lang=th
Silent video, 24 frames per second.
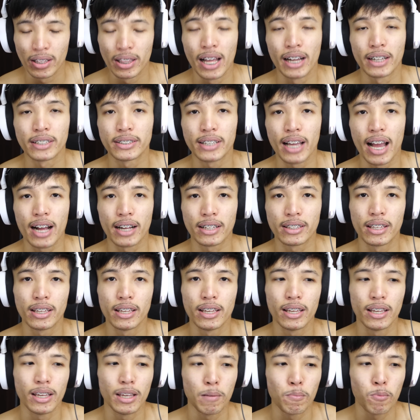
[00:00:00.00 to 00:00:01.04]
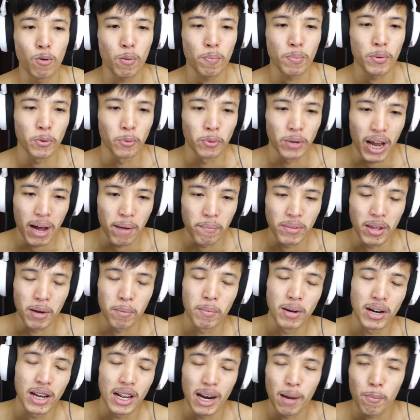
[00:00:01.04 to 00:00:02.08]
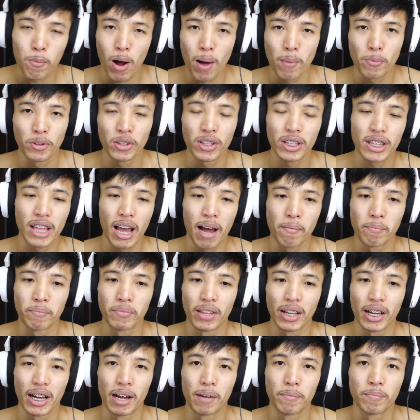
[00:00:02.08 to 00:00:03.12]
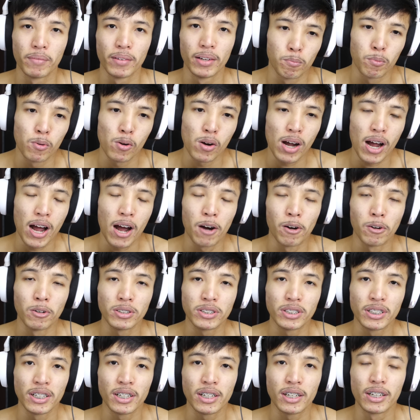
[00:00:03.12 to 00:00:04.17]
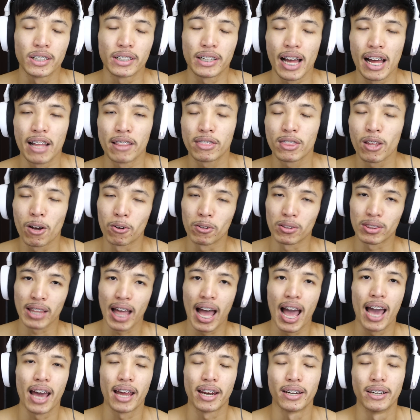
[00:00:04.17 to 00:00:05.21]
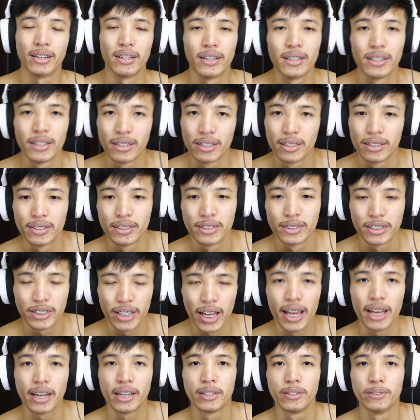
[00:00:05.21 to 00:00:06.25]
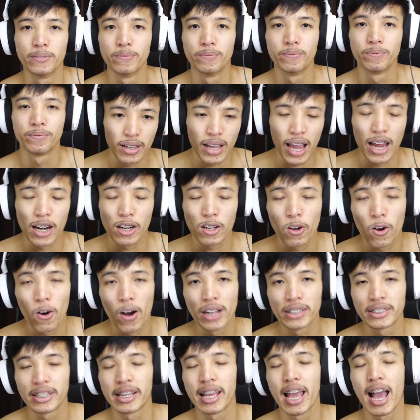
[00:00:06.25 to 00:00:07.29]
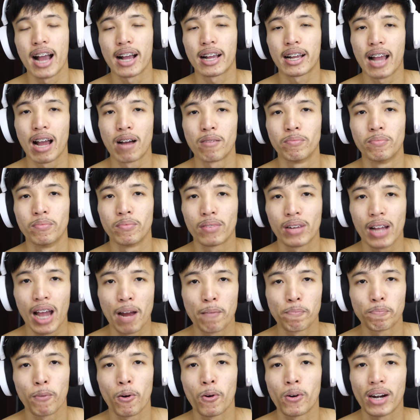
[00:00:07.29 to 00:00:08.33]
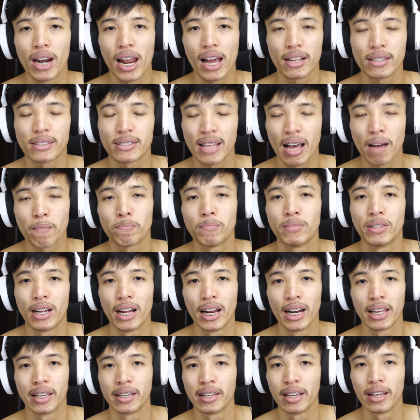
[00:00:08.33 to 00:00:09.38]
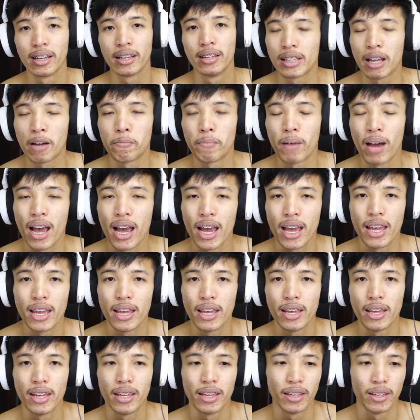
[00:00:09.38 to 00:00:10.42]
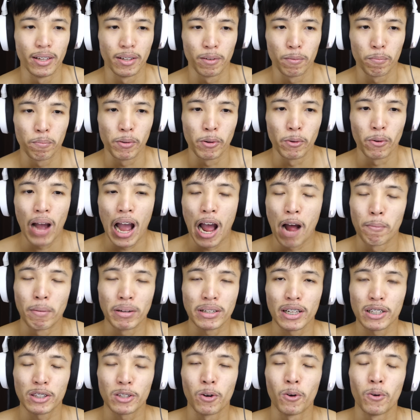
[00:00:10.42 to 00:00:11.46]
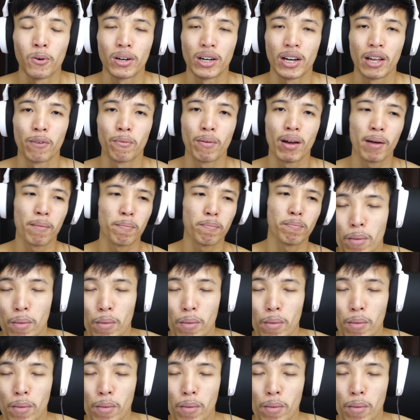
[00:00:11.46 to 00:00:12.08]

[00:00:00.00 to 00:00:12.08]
หลังจากที่พวกผิวดำเนี่ยไม่ได้รับความยุติธรรมนะครับ พวกเขาจึงเกิดการต่อต้าน เช่น การก่ออาชญากรรม การปล้นลักทรัพย์ หรืออะไรเงี้ยทำให้ผิวขาวมักจะโทษเลยว่า